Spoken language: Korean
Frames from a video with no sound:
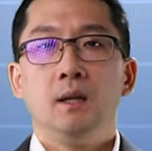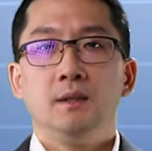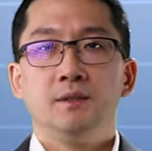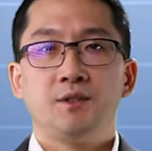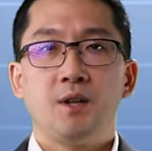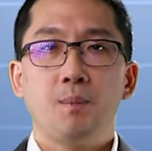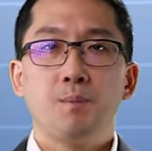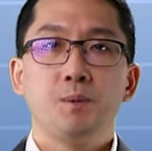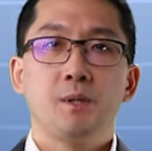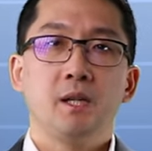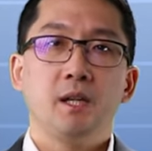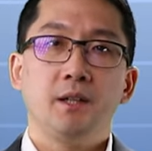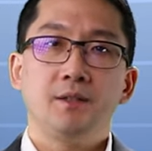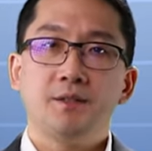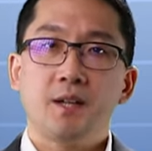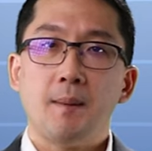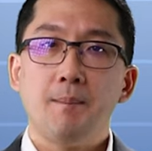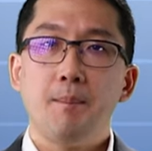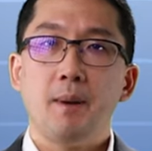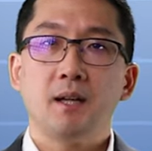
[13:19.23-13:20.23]
섭씨
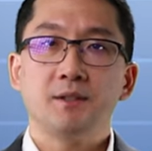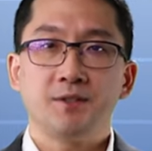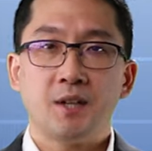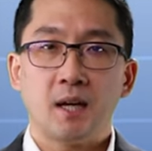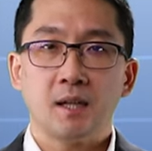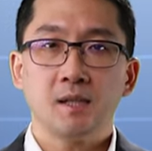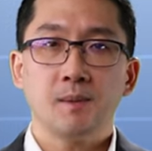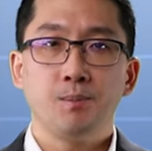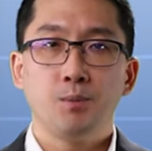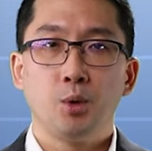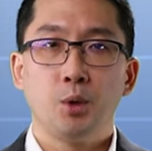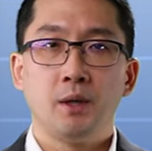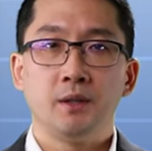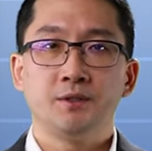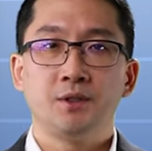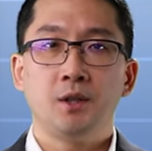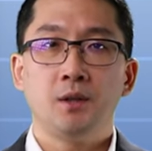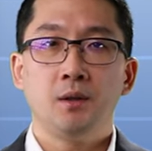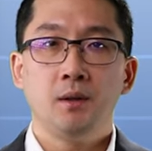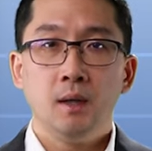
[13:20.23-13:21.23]

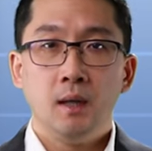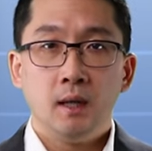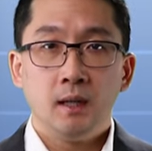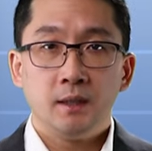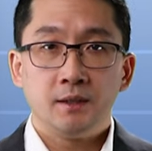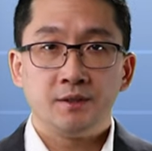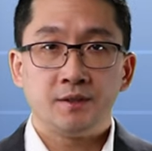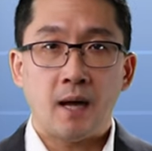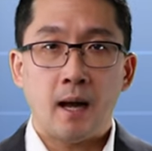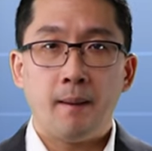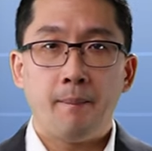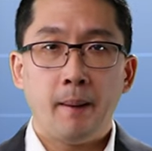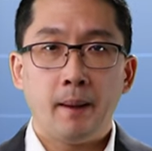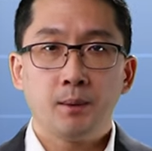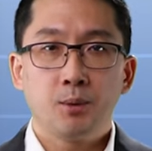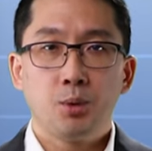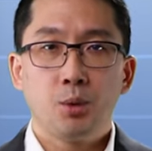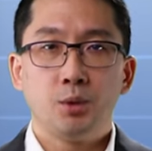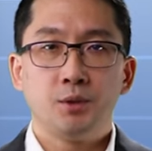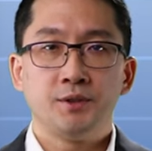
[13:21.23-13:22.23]
340도에서
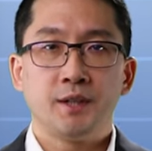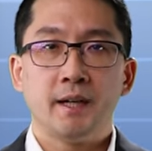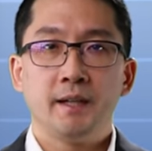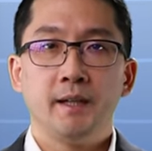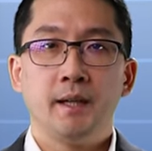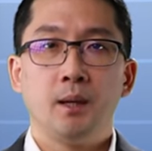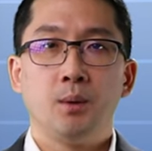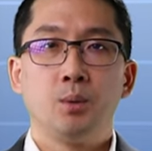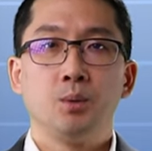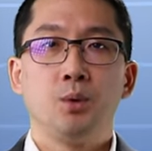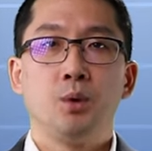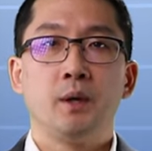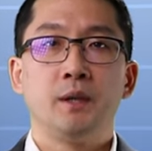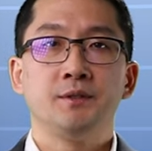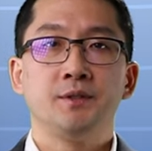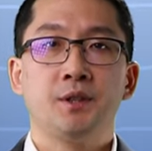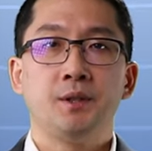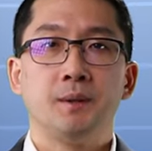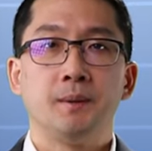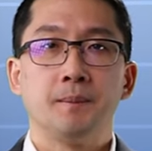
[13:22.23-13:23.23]
400도 사이의
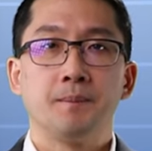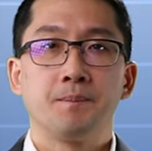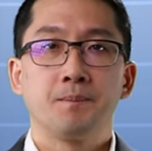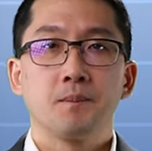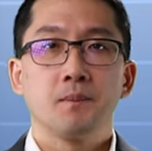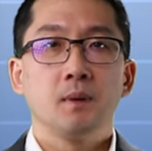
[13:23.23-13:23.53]
온도에서